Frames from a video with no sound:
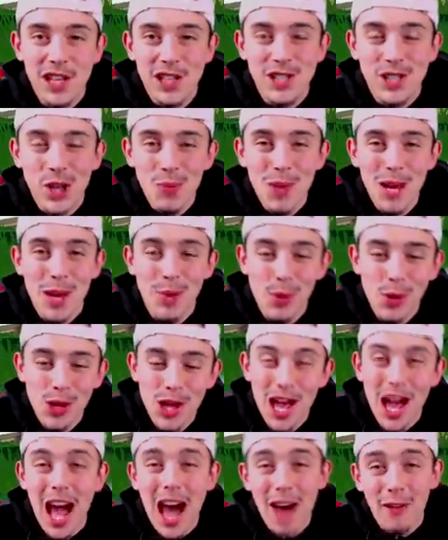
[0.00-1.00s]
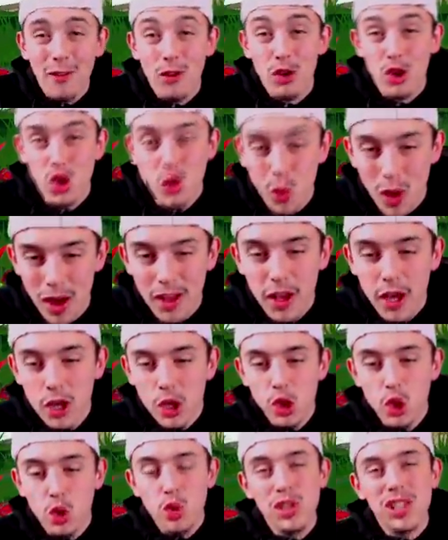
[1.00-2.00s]
c'est les 100 000 abonnés avant juin.
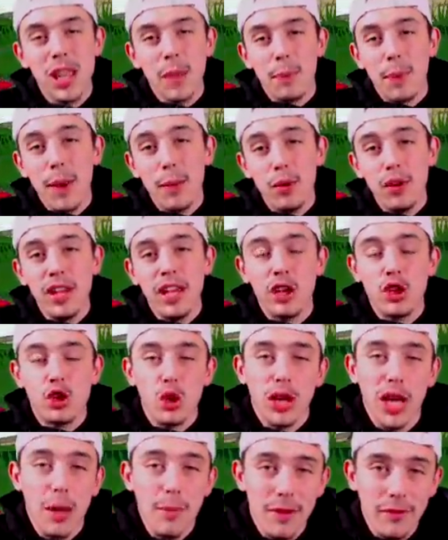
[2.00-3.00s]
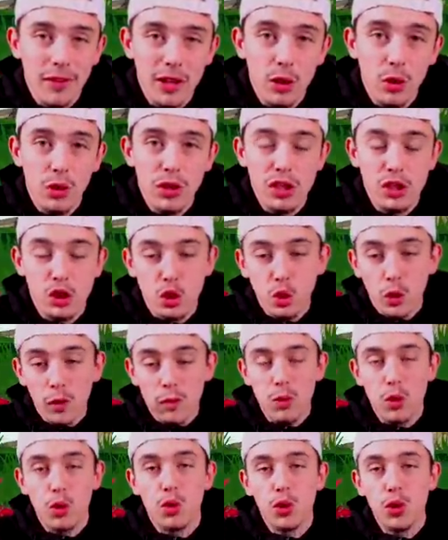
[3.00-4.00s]
Du coup, si t'es pas abonné et que tu regardes mes vidéos et que tu
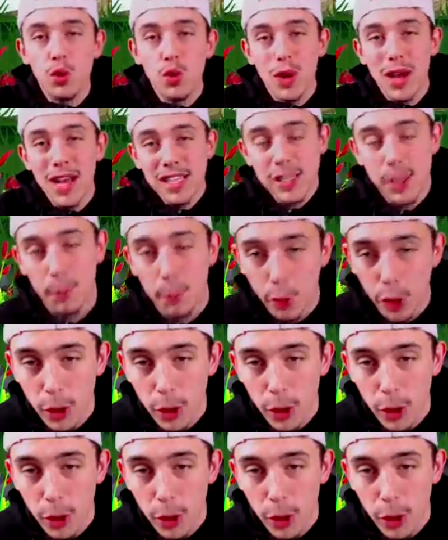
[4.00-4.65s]
trouves mon contenu assez